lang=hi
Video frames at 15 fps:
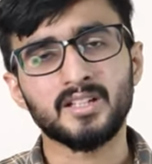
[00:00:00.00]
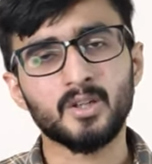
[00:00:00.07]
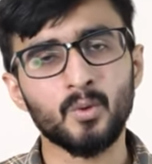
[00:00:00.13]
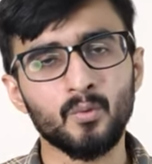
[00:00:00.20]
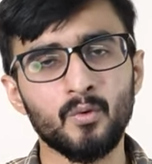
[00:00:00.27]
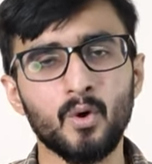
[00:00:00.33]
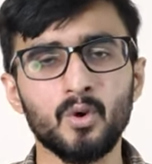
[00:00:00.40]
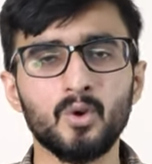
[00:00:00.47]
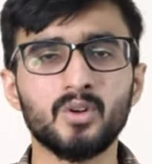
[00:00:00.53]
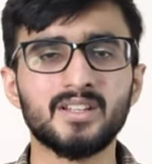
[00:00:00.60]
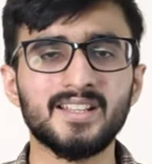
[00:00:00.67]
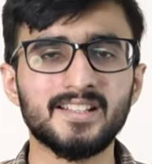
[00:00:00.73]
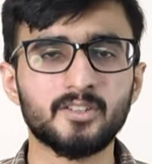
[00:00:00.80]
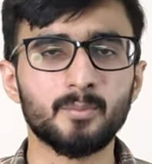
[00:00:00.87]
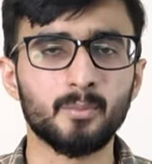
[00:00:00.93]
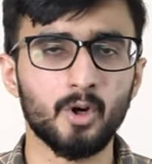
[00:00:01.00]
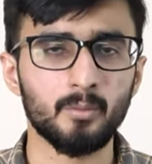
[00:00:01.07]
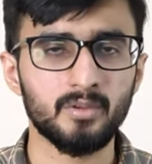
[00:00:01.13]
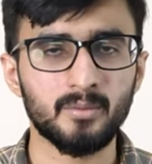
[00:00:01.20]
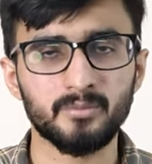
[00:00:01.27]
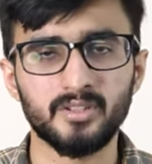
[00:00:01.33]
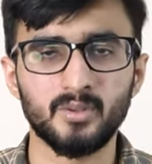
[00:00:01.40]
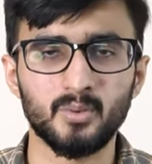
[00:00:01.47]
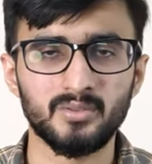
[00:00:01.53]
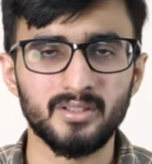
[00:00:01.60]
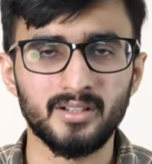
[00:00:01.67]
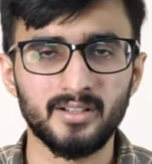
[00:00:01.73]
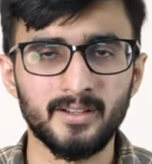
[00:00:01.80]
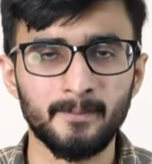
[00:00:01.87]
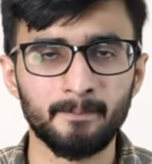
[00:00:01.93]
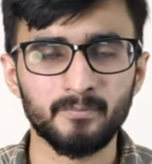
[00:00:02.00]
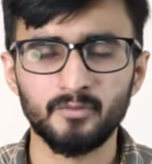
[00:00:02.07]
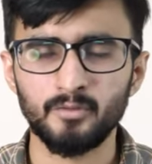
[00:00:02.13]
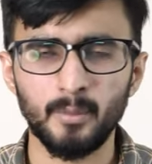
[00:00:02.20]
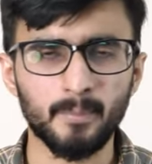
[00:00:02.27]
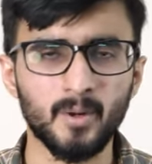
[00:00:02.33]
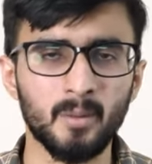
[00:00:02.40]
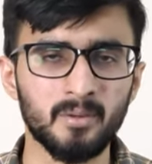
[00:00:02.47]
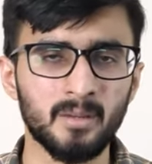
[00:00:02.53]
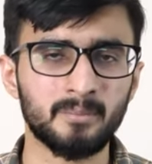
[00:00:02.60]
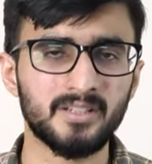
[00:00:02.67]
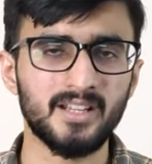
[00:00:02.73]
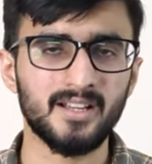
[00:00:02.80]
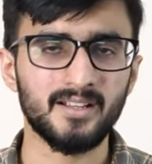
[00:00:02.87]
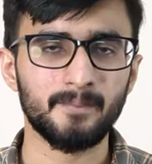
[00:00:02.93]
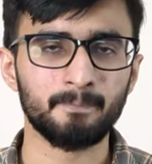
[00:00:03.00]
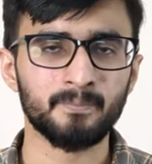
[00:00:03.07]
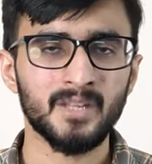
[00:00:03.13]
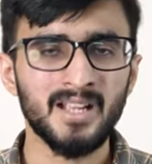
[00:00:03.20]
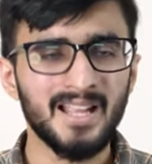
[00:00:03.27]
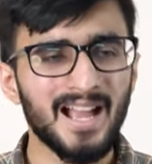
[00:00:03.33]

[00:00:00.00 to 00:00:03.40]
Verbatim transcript: कि वो लोग इस प्रॉब्लम से गुजर रहे हैं वो प्रॉब्लम क्या है